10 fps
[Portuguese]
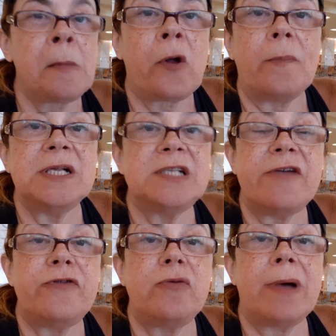Comecei a
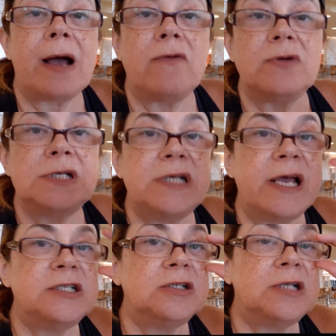filmar com
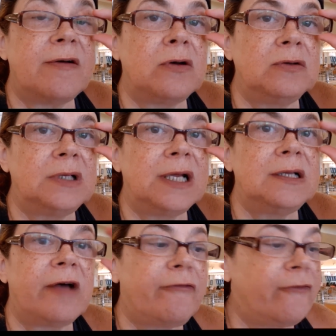vocês, a gente tava com
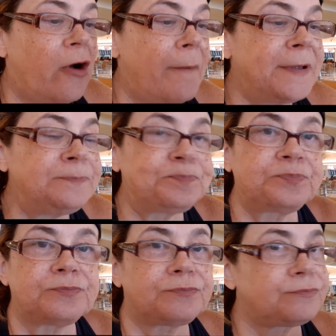tanta fome
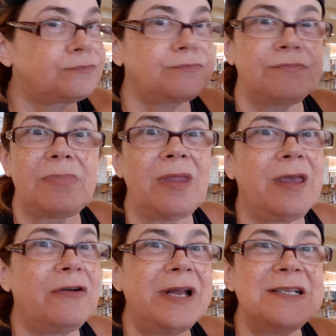
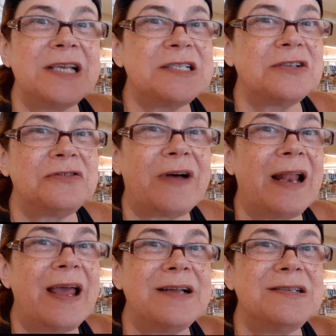que eu nem sei se eu
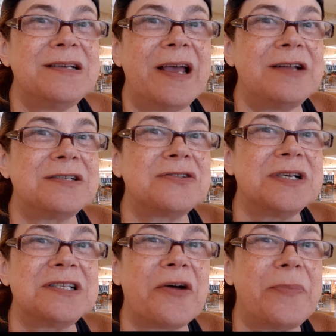falei direito as
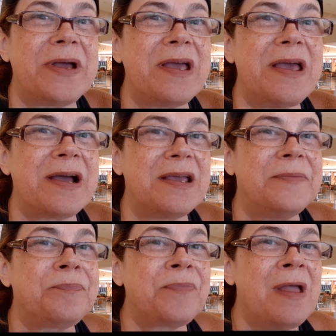coisas que eu peguei aqui.
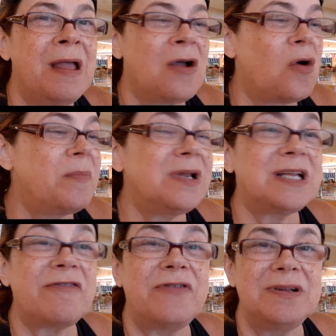comida
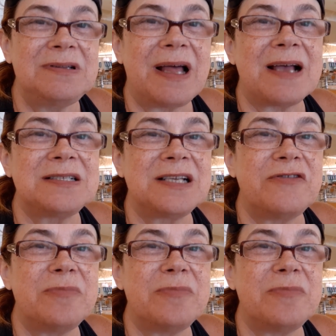tá fantástica, viu?